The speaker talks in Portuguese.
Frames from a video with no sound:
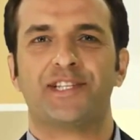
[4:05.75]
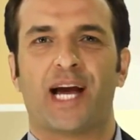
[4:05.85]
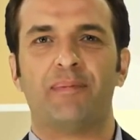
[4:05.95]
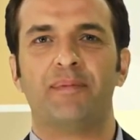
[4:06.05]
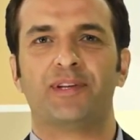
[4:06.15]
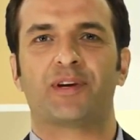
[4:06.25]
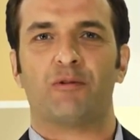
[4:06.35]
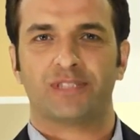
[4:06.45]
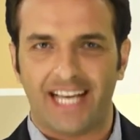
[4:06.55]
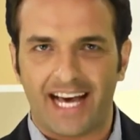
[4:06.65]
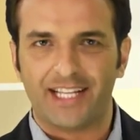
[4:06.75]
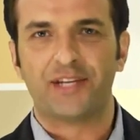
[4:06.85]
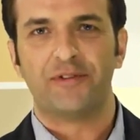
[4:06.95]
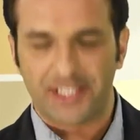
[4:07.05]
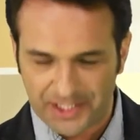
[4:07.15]
de acabamento calçada
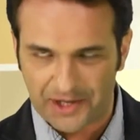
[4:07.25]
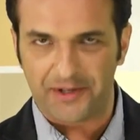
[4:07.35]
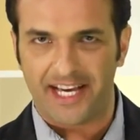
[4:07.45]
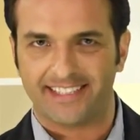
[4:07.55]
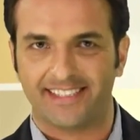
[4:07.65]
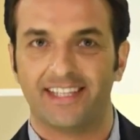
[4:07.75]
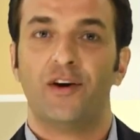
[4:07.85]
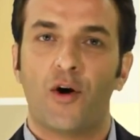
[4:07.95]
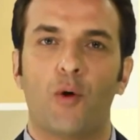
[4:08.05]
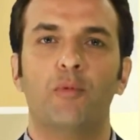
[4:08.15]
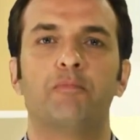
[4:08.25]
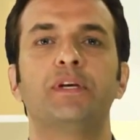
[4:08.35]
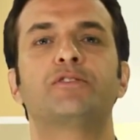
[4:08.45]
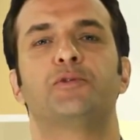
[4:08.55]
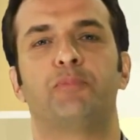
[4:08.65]
que você já conhece, como
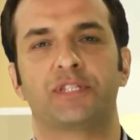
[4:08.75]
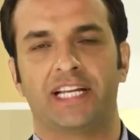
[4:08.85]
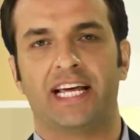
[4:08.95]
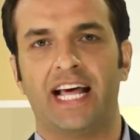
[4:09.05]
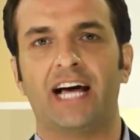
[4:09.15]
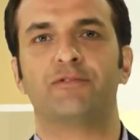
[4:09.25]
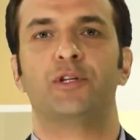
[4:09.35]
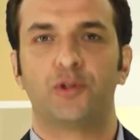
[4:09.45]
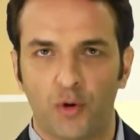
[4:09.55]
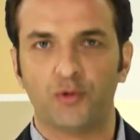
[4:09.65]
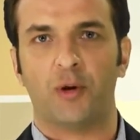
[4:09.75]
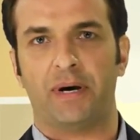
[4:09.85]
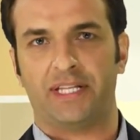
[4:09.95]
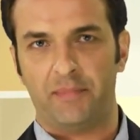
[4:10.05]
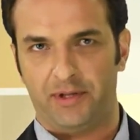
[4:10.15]
piso de porcelanato em todo o
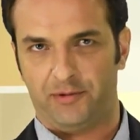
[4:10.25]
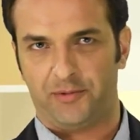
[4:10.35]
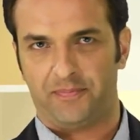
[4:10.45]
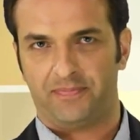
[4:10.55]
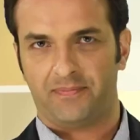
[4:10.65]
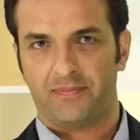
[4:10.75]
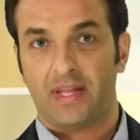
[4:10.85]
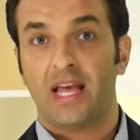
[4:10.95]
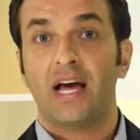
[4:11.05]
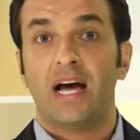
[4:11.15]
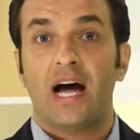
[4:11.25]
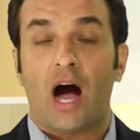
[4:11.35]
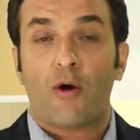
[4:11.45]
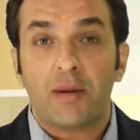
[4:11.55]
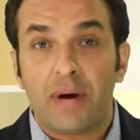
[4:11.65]
apartamento.
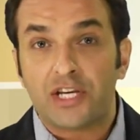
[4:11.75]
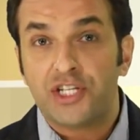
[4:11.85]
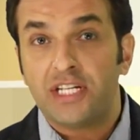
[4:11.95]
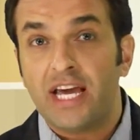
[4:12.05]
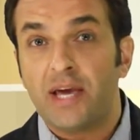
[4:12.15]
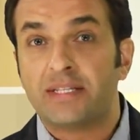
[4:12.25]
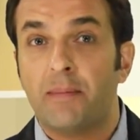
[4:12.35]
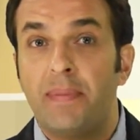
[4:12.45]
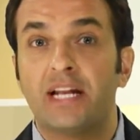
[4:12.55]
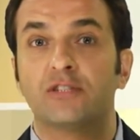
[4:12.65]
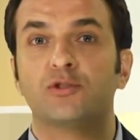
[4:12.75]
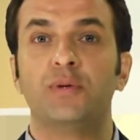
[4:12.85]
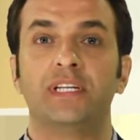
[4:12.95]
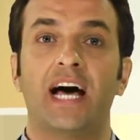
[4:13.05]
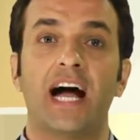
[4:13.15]
Agora imagina receber a sua
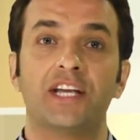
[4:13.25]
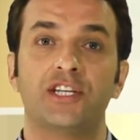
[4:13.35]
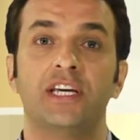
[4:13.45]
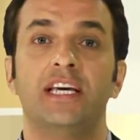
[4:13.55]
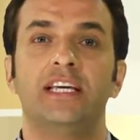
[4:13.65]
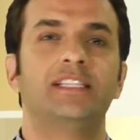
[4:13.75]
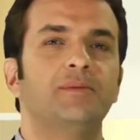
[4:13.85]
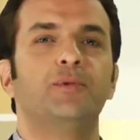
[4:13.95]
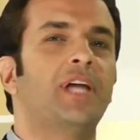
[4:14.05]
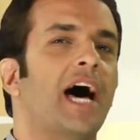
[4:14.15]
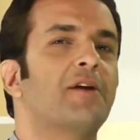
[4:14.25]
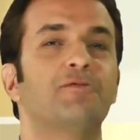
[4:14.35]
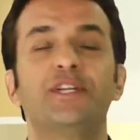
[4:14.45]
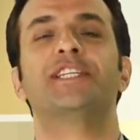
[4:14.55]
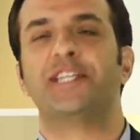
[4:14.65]
unidade e se mudar no
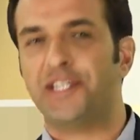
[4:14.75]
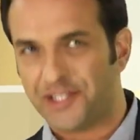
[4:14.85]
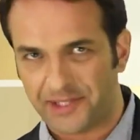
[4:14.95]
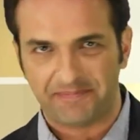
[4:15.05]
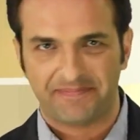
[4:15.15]
dia seguinte.